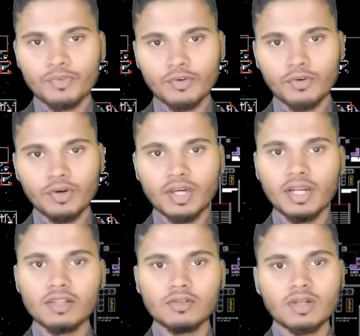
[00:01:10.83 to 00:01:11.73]
তো এর
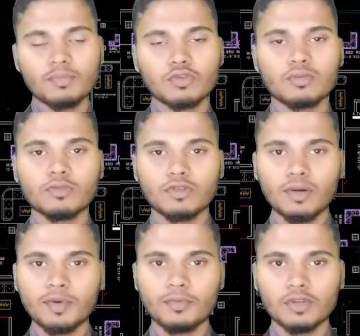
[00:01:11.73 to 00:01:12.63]
আলোকে প্রথমত
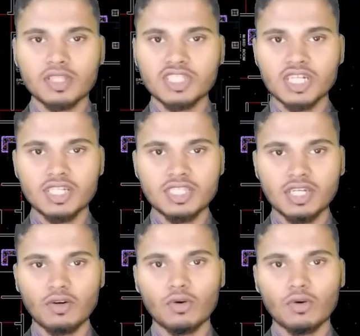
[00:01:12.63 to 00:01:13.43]
আমি বলতে চাই যে